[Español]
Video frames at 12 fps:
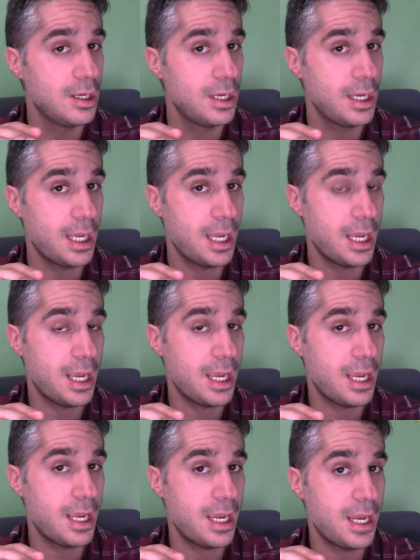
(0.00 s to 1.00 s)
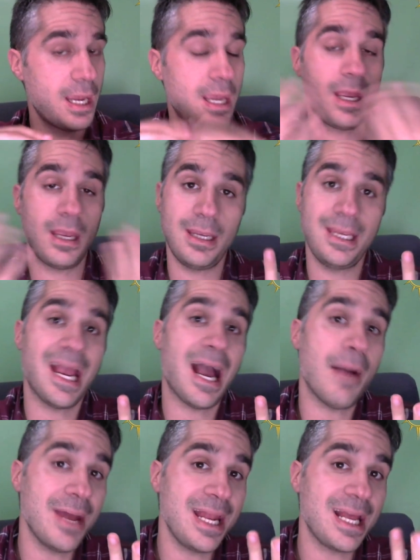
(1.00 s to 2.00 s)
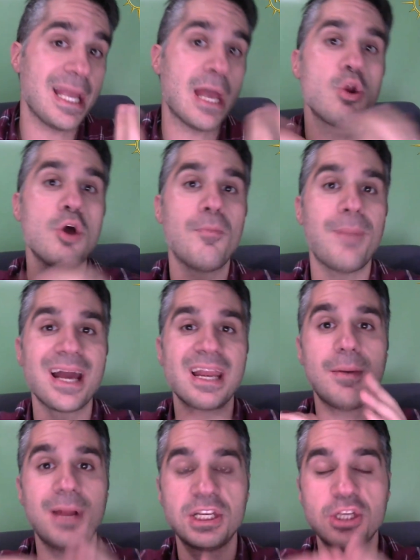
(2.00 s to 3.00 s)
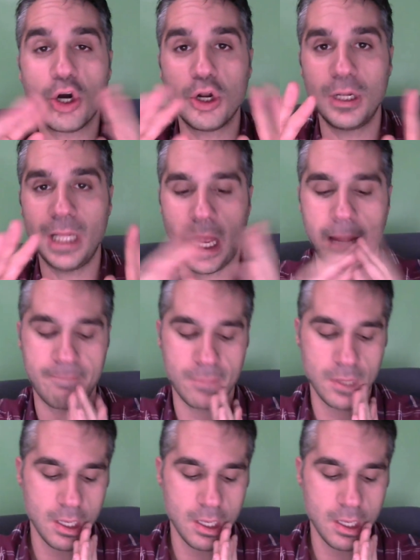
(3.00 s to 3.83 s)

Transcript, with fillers: Eh, y en América y Europa es Revelation Online.